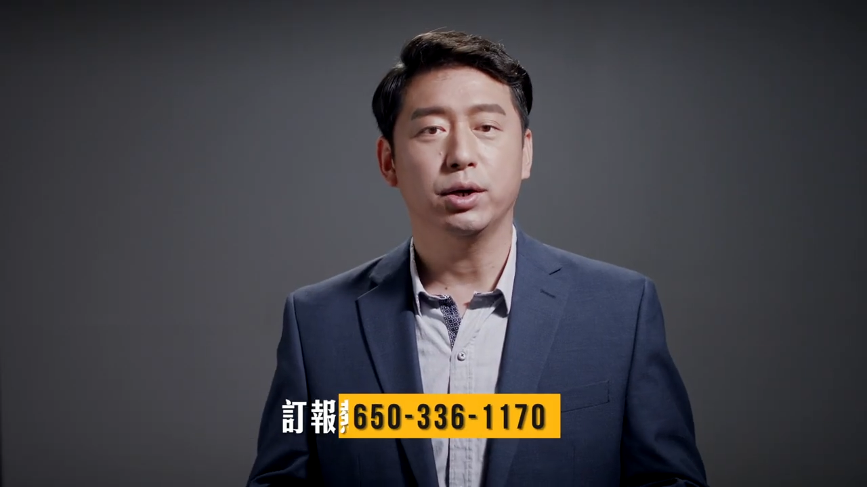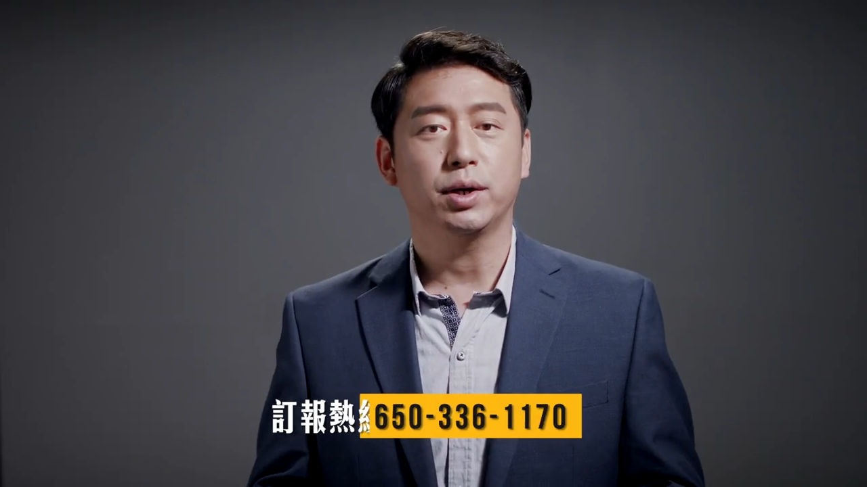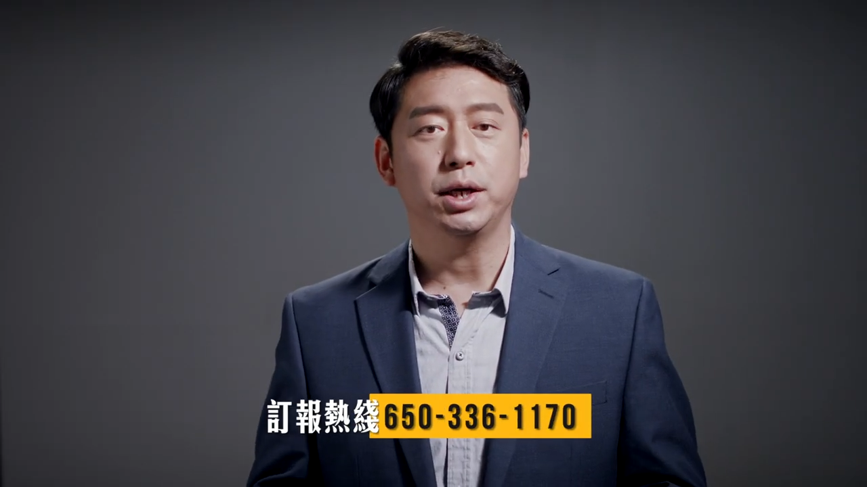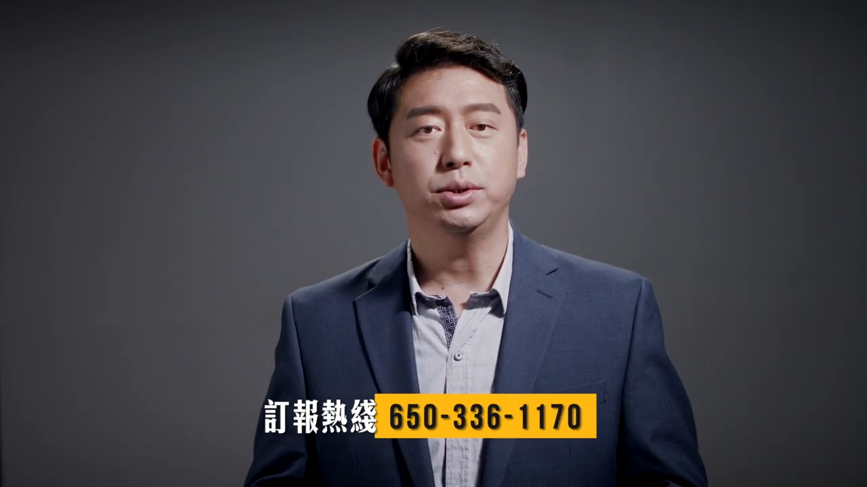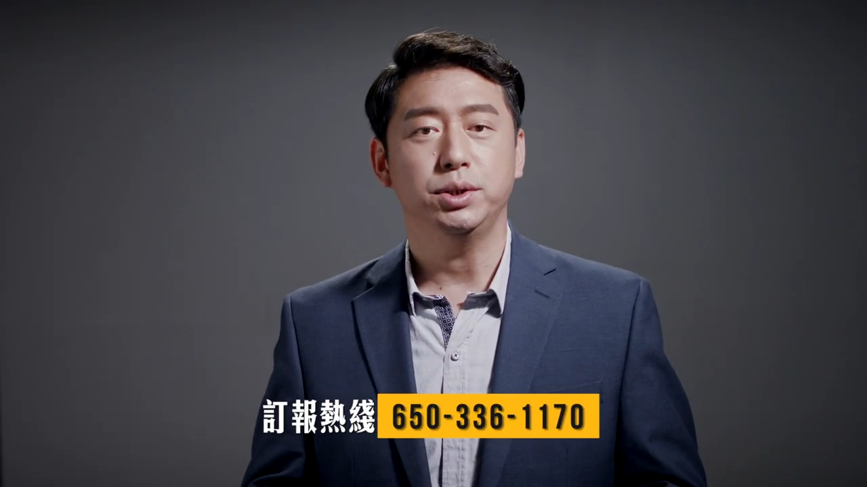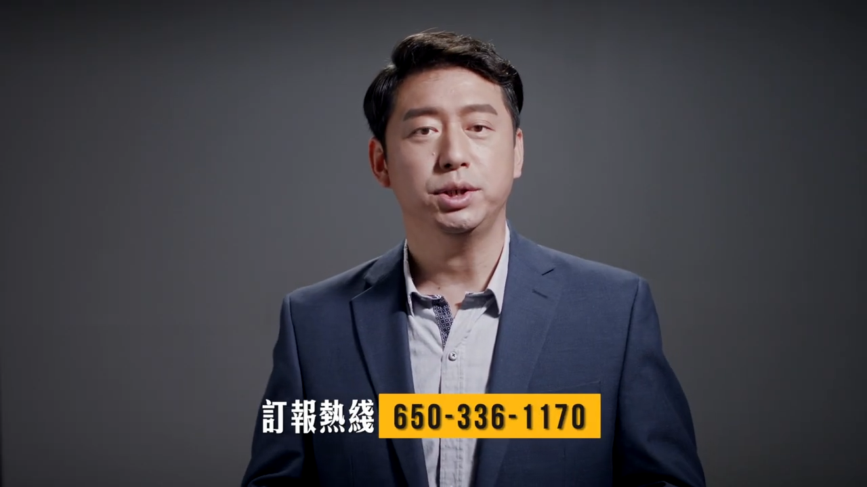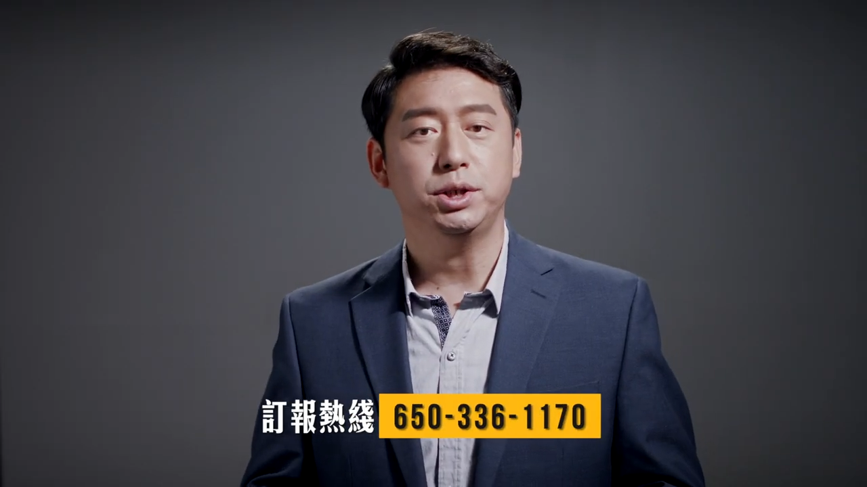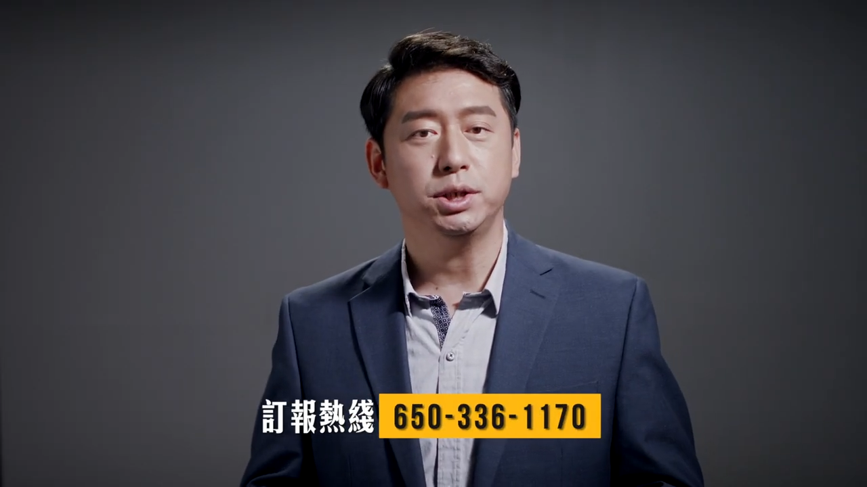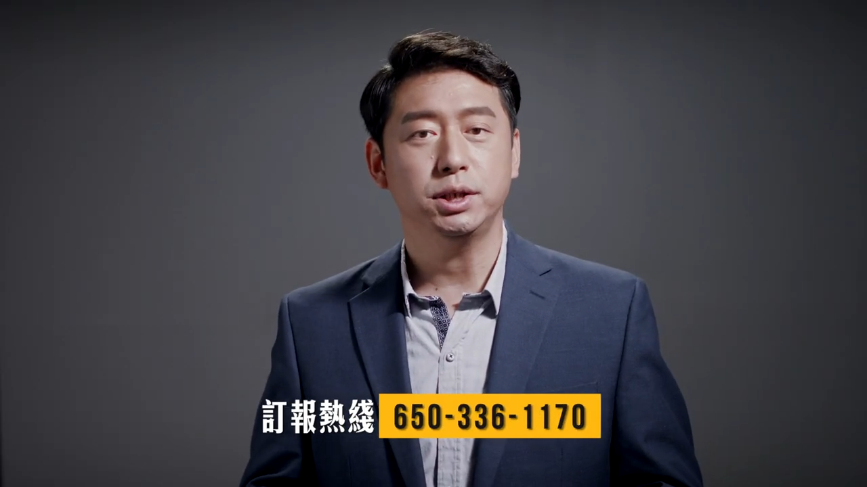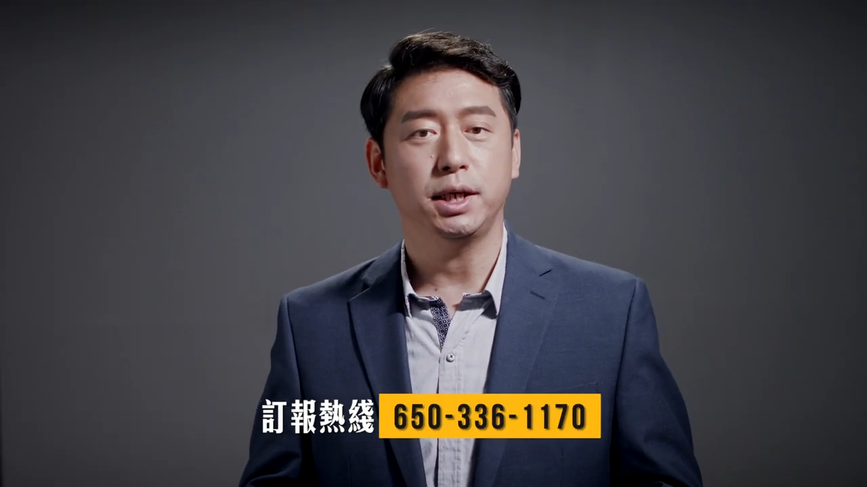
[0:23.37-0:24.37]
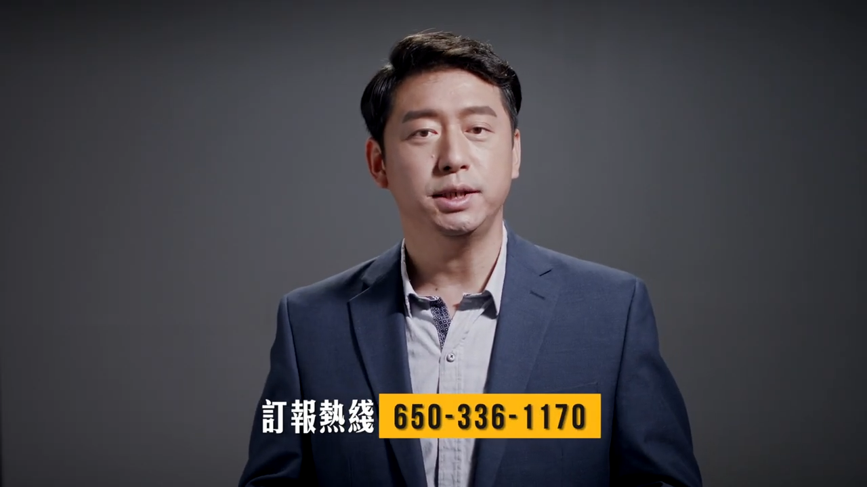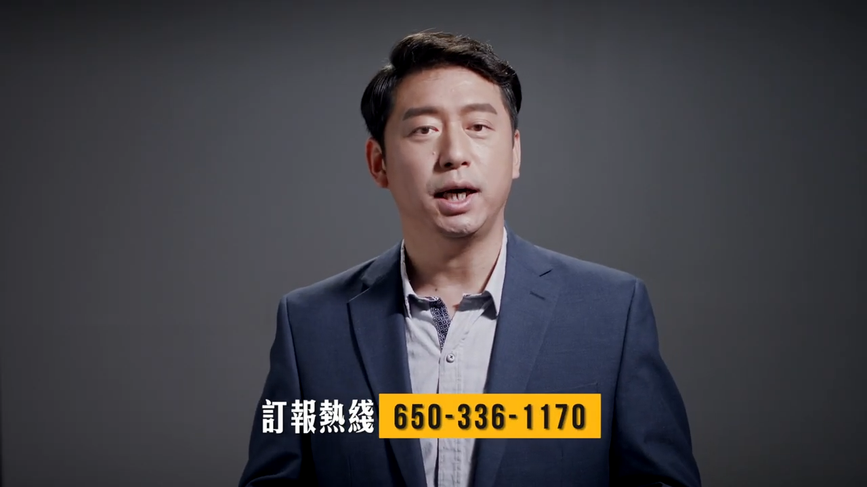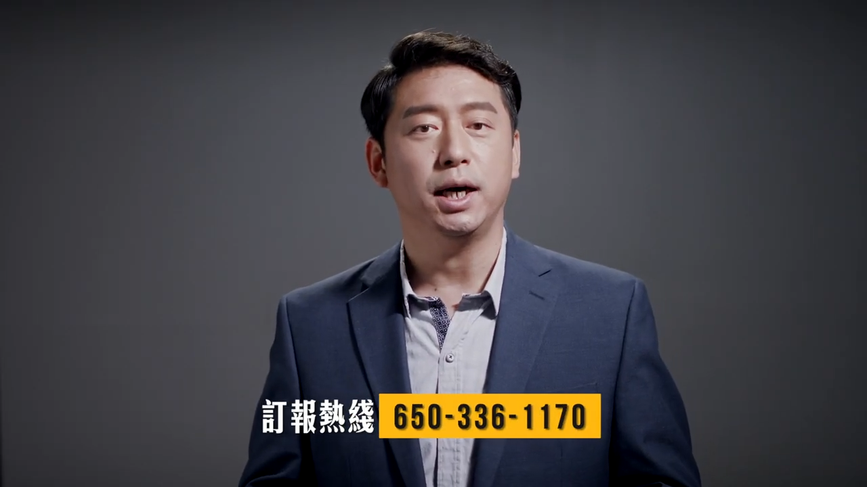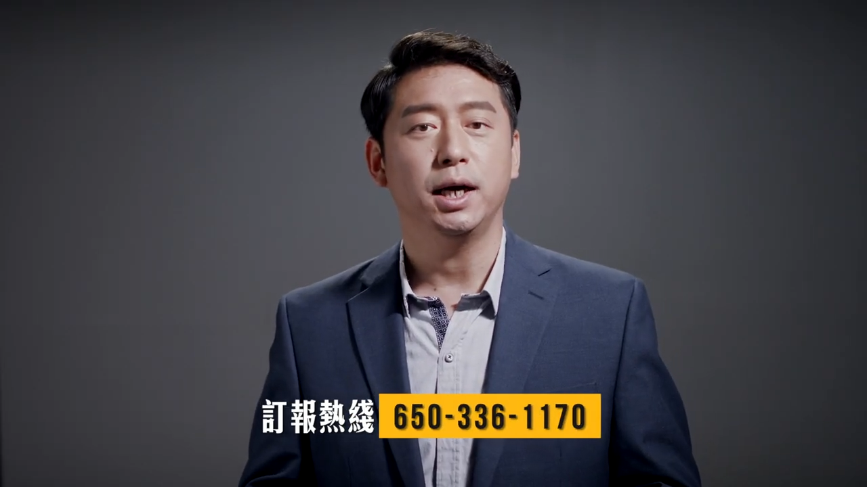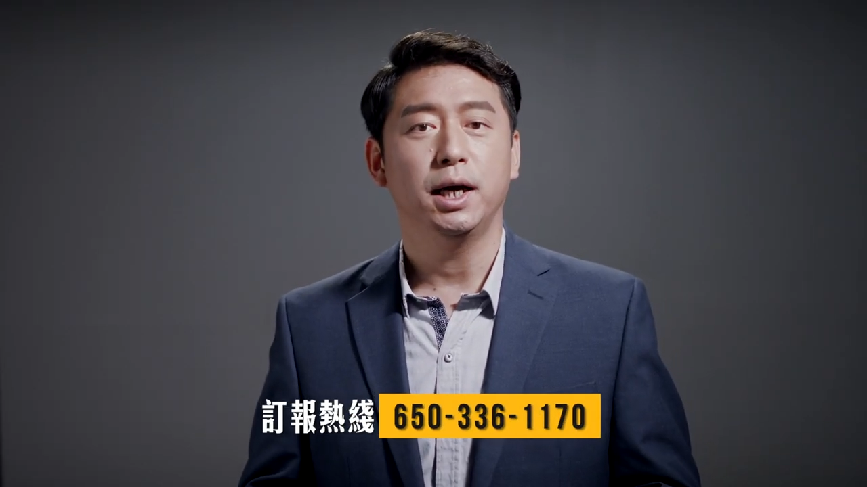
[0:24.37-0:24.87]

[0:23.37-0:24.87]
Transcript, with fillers: 够根据事实真相